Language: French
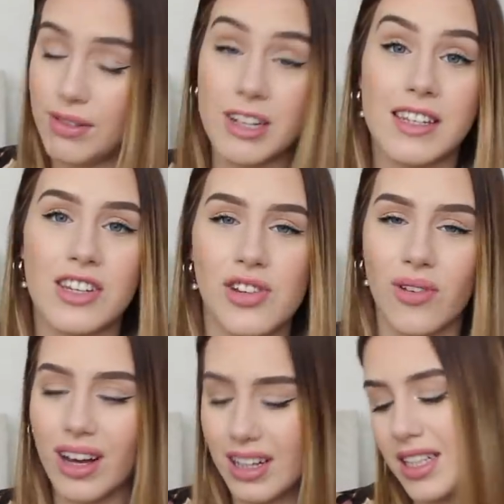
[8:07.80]
vive les
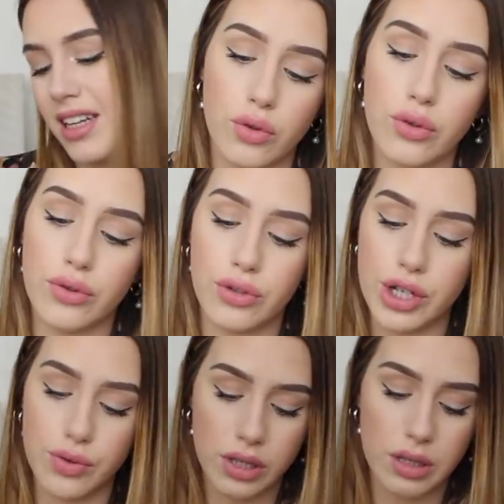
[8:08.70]
chinois, que deux de
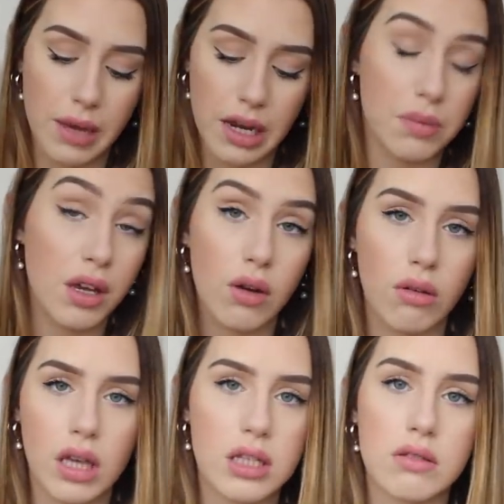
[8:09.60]
chez eux qui m'allaient bien,
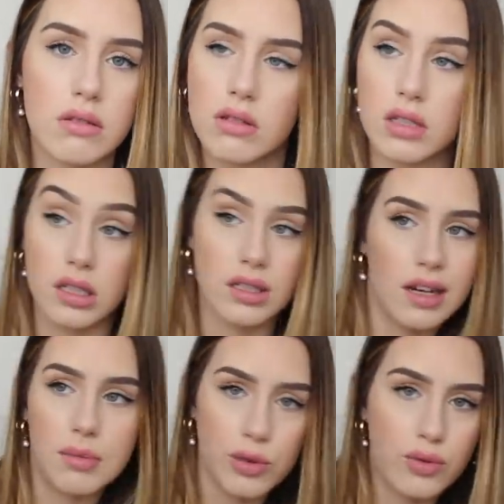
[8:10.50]
le reste euh, ça
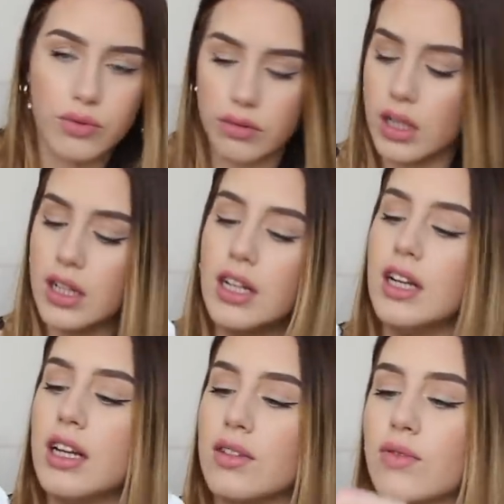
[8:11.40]
allait pas du tout.
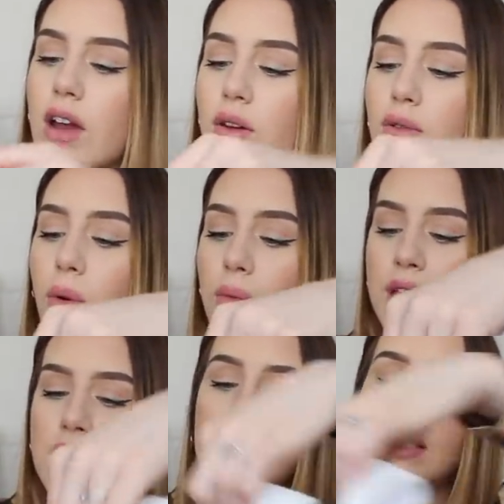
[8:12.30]
Donc voilà, le
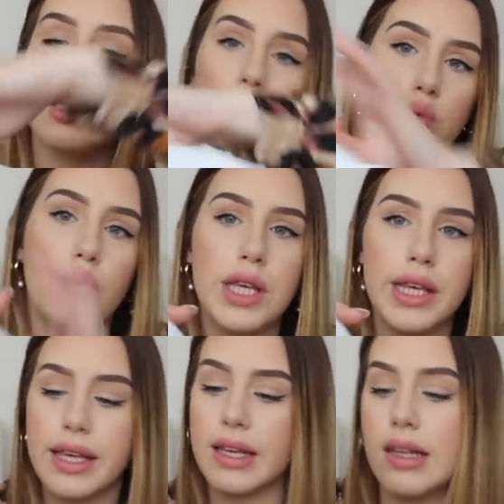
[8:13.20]
premier c'est
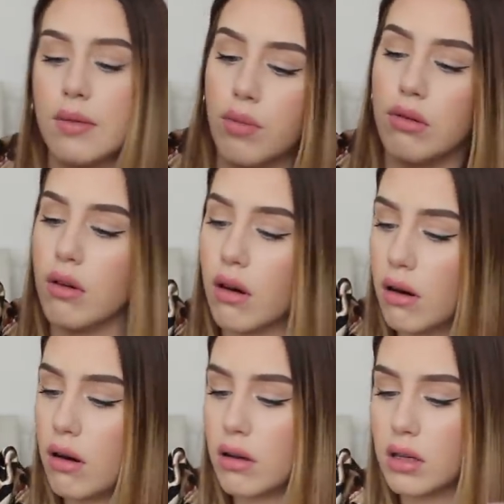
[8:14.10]
lui, il est
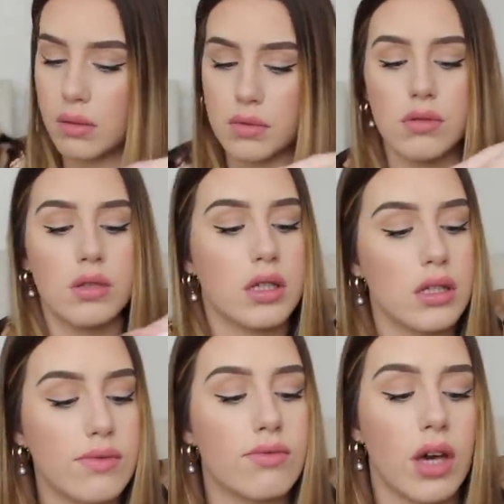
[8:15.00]
blanc comme
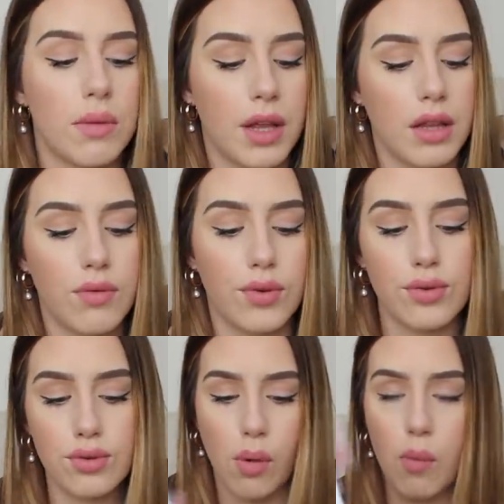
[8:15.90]
ceci, vous verrez peut-être des
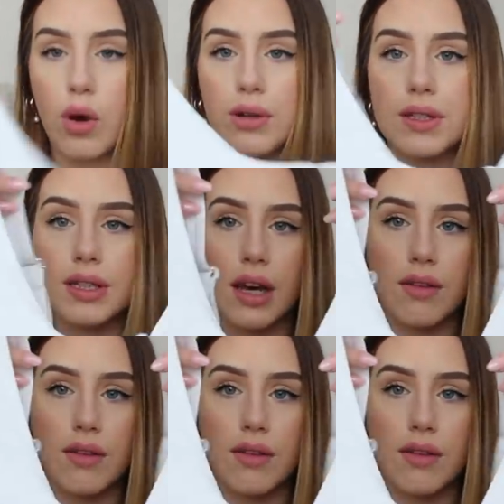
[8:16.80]
photos sur mon Insta